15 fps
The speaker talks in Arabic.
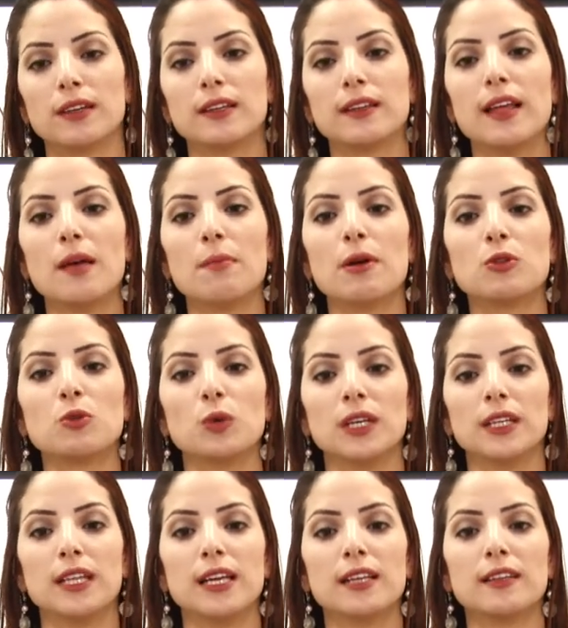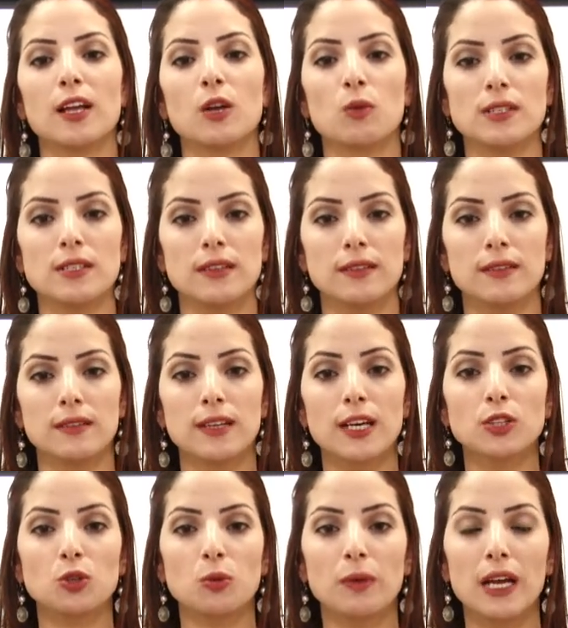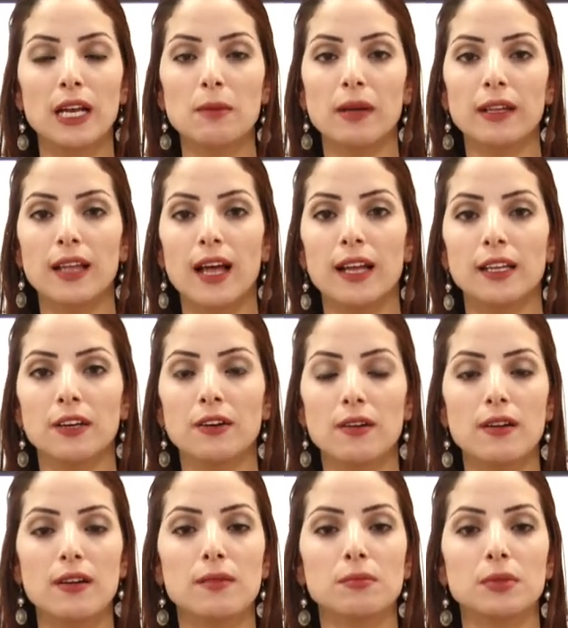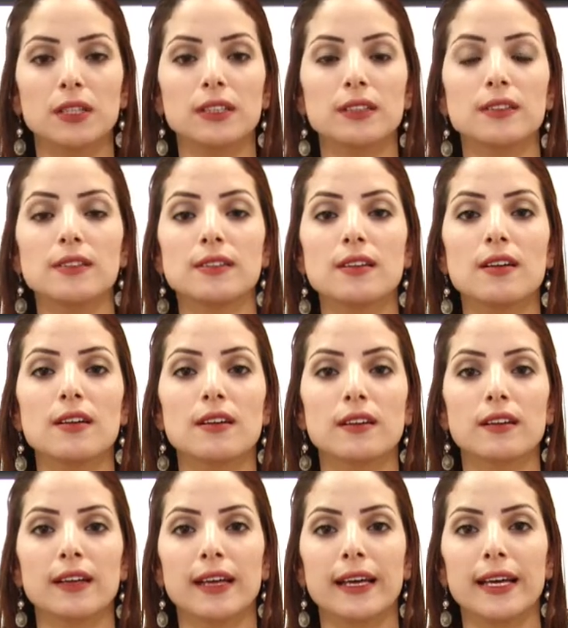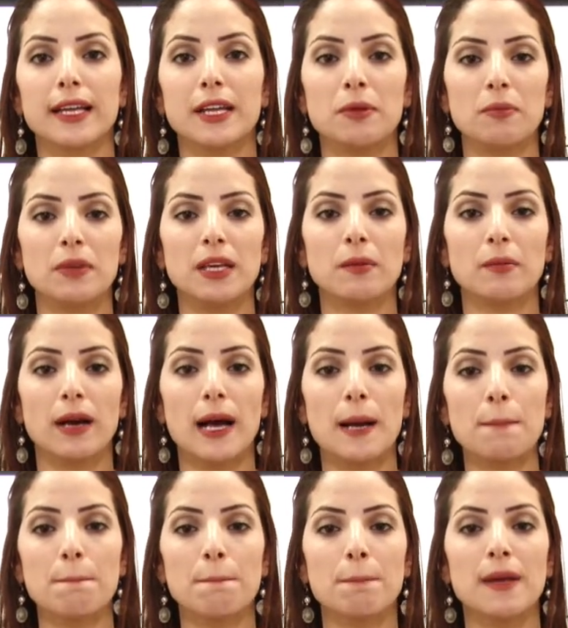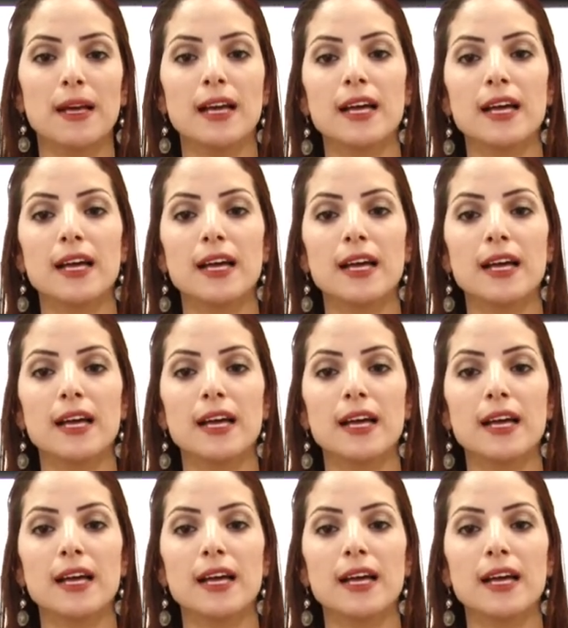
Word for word: كتابة وحدات الوزن نكتب كلمة الجرام باختصار غين ميم غم